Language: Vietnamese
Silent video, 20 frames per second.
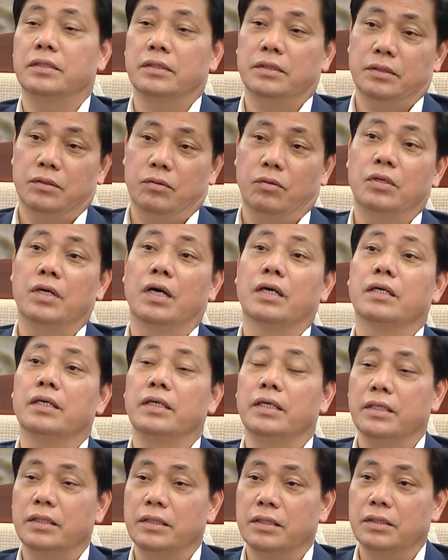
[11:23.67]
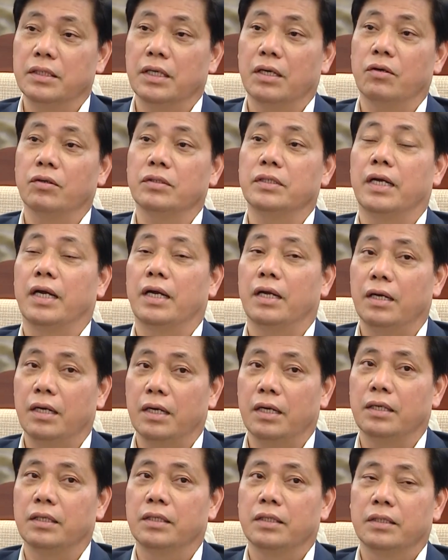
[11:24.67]
cái khối lượng nó đi thì giờ có thể
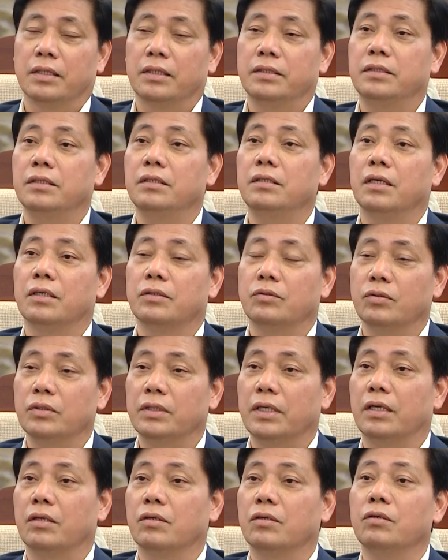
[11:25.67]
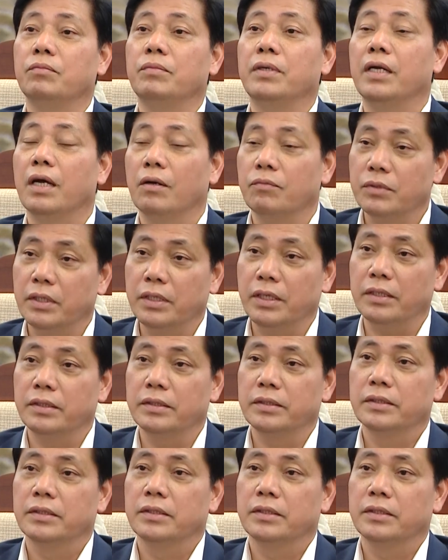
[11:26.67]
là cái chữ lượng có thể nó có biến động nhất định